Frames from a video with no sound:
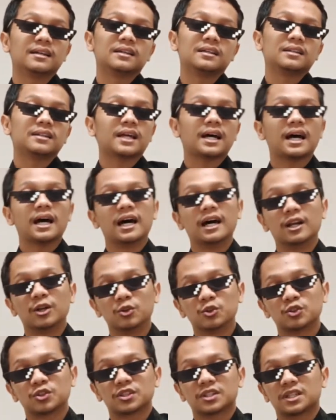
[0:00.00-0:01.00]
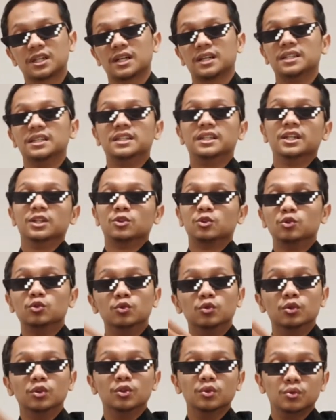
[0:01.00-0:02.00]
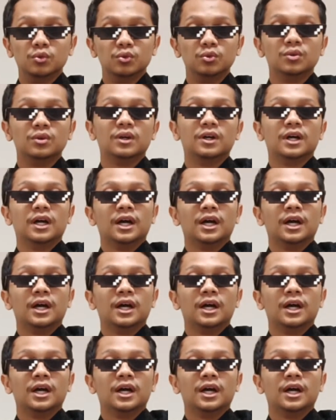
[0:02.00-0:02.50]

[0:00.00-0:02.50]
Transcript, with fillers: kita harus kegigit dulu